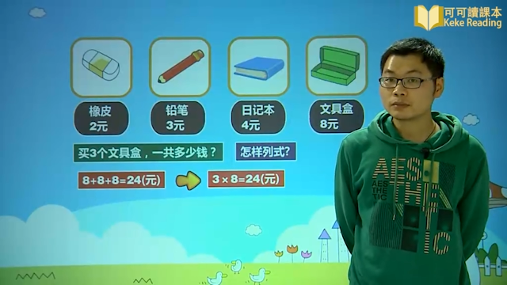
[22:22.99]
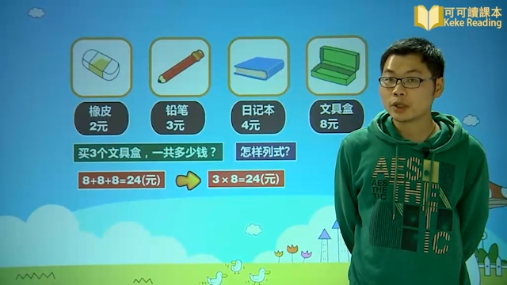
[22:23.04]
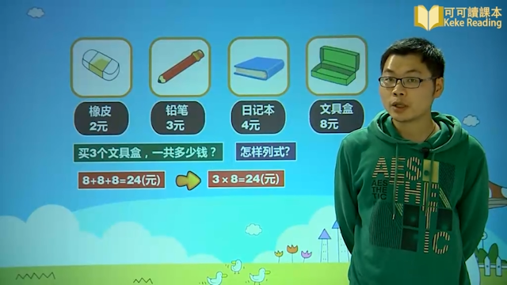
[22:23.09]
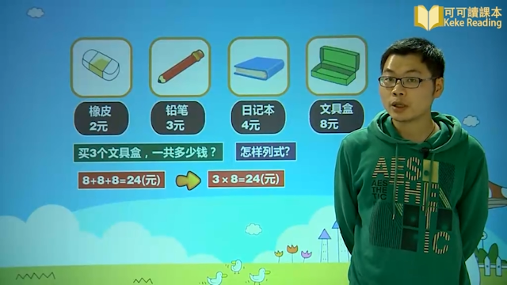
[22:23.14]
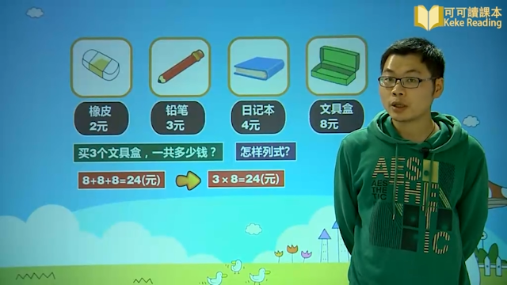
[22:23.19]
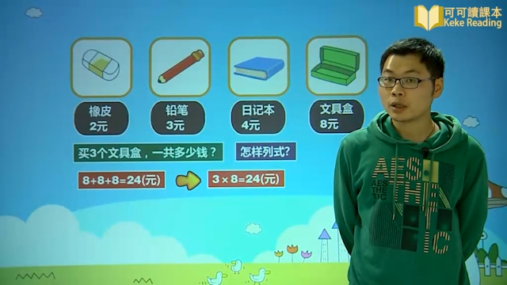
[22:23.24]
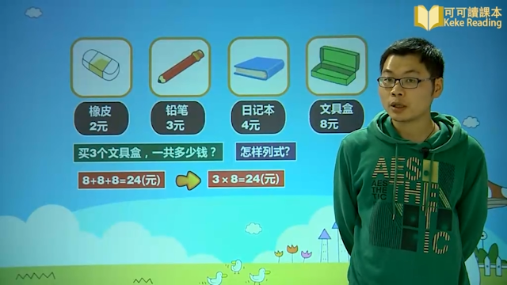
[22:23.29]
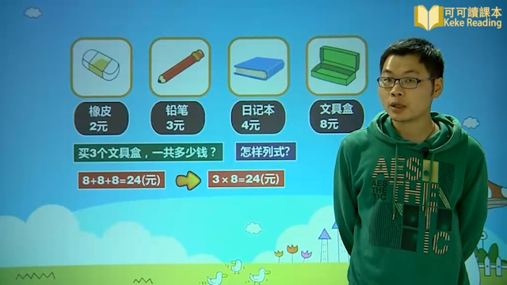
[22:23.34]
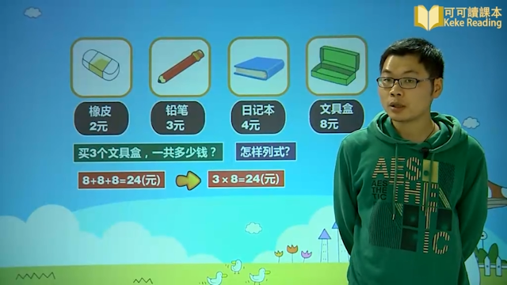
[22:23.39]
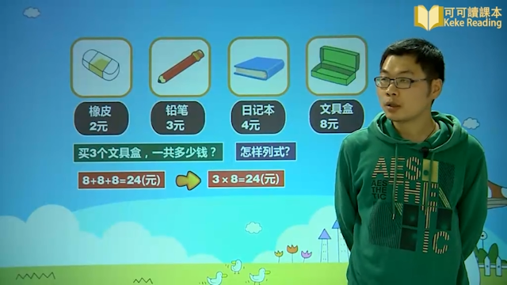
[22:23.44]

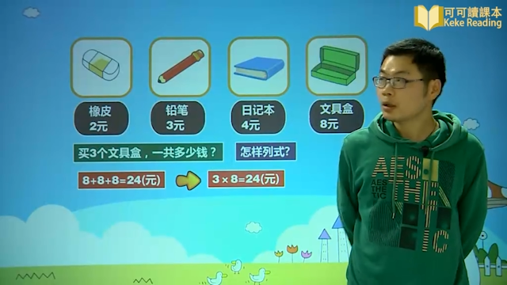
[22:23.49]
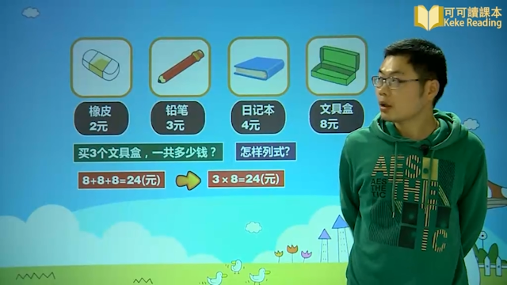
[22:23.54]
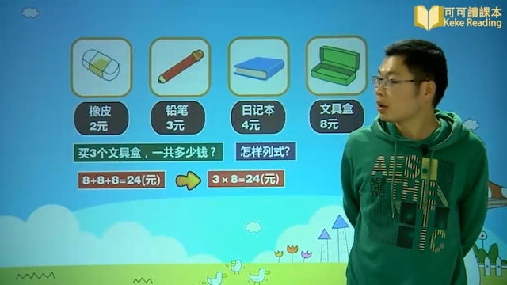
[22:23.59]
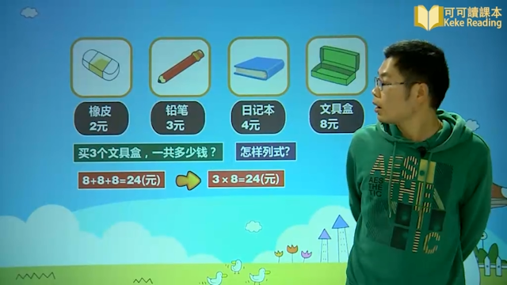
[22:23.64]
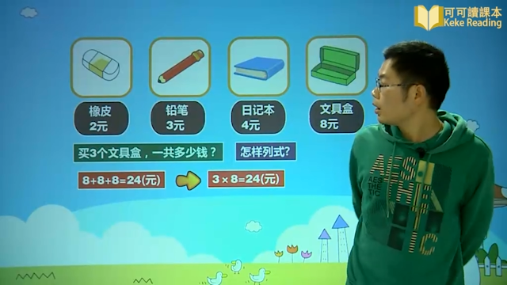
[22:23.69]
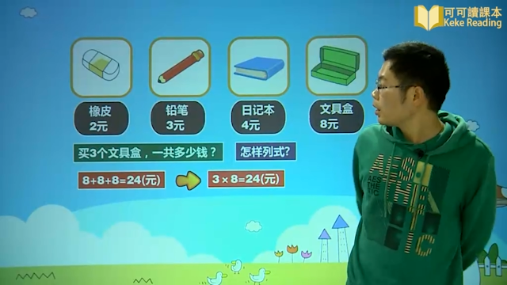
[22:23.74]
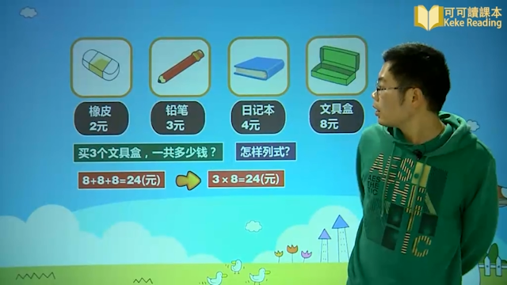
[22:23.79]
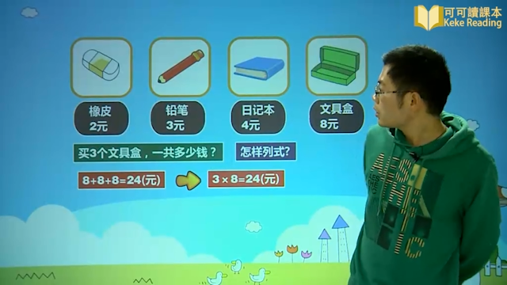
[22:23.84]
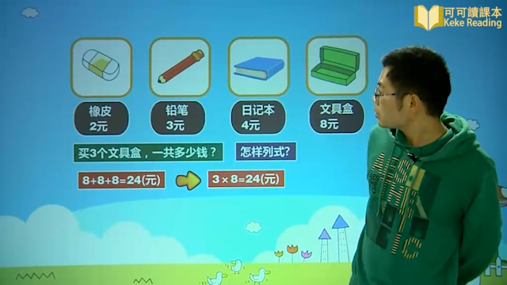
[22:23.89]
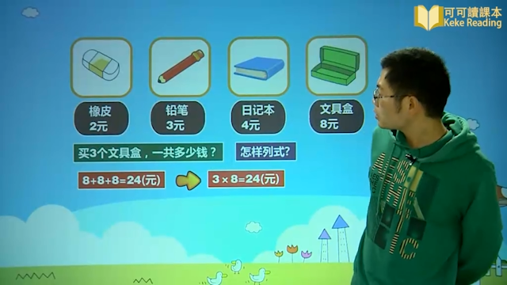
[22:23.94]
诶，
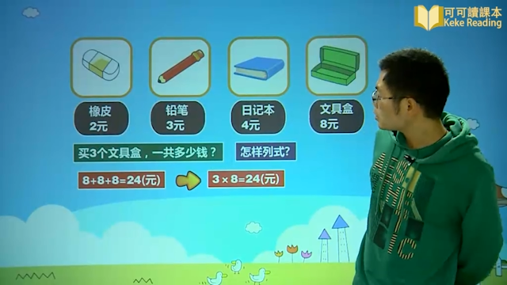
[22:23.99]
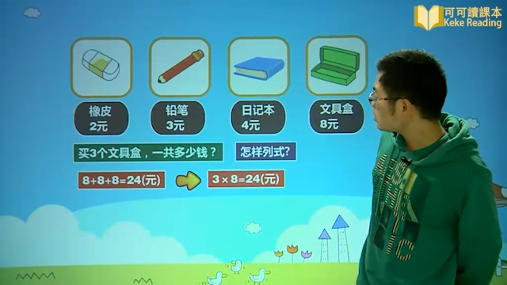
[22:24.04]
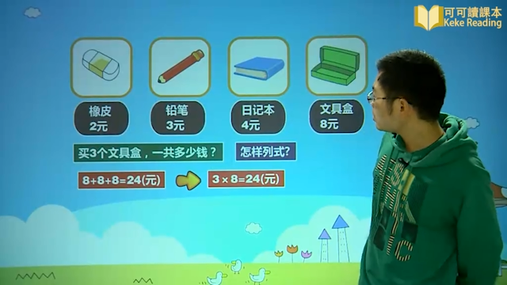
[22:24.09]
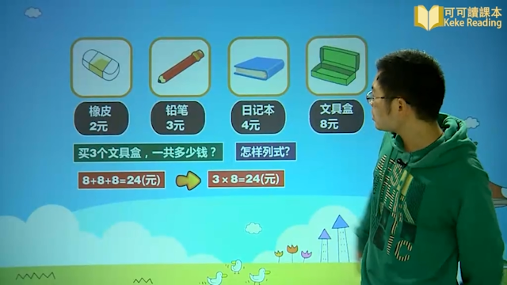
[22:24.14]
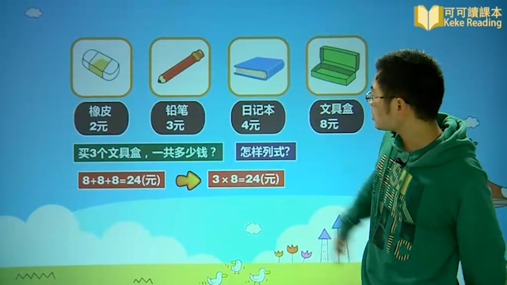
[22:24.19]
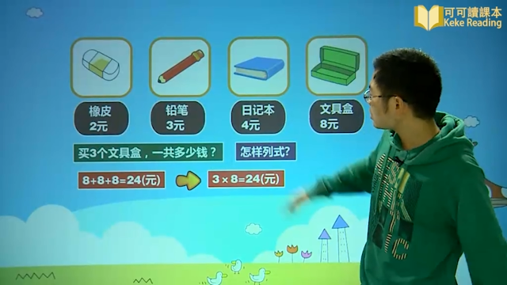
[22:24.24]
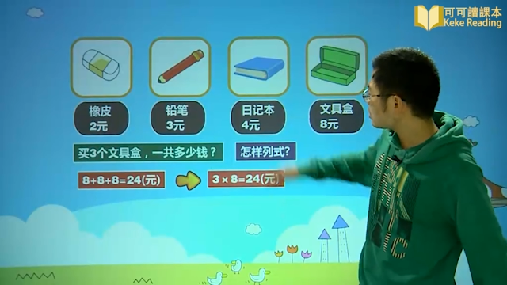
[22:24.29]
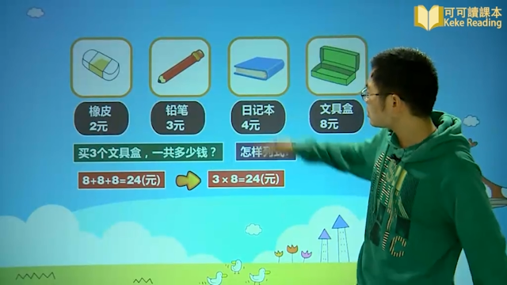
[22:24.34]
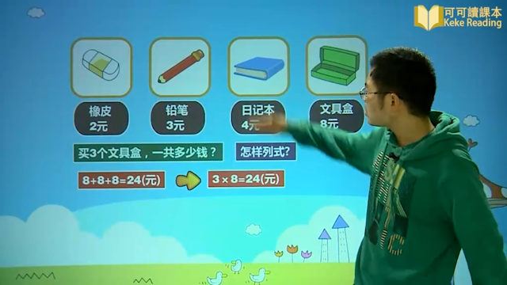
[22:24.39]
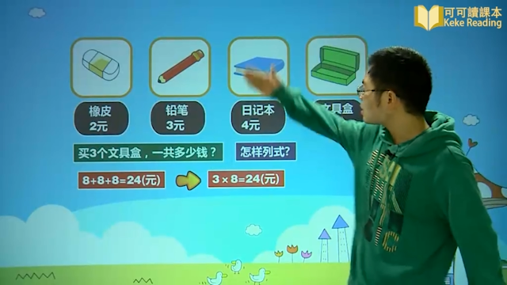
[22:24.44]

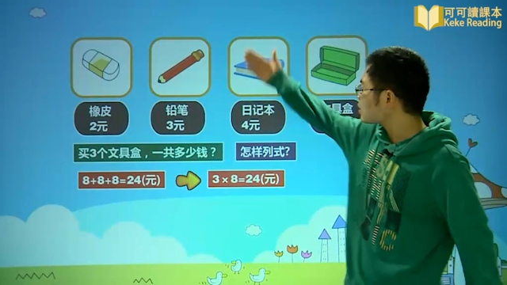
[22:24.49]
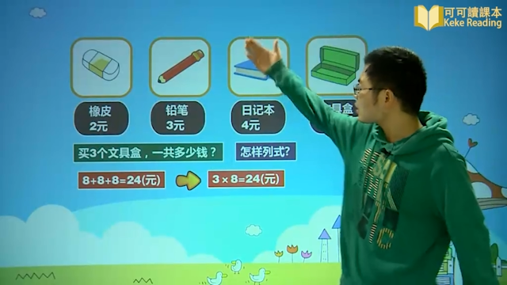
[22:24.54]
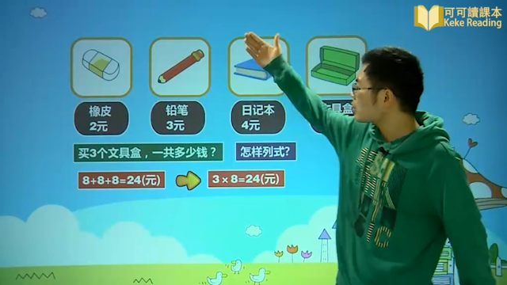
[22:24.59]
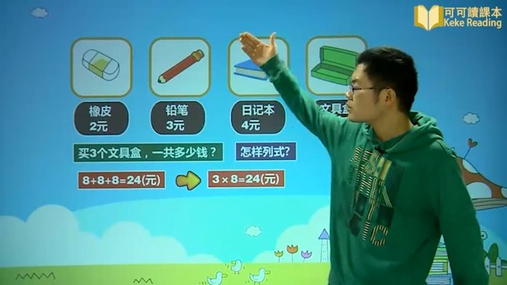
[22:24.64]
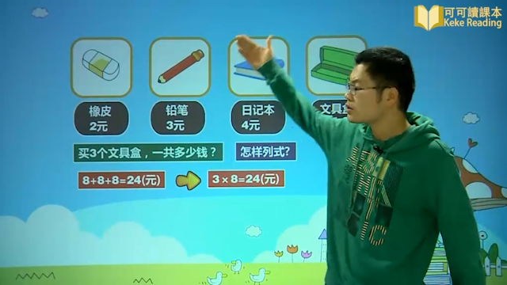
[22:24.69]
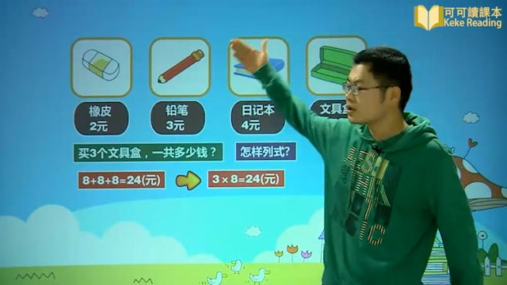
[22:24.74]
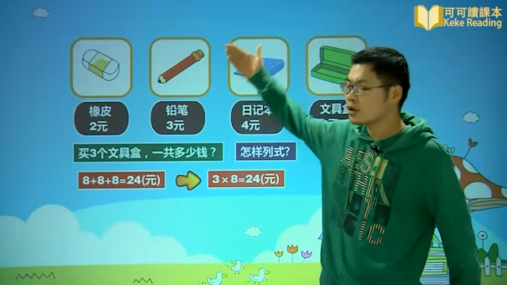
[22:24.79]
这是一道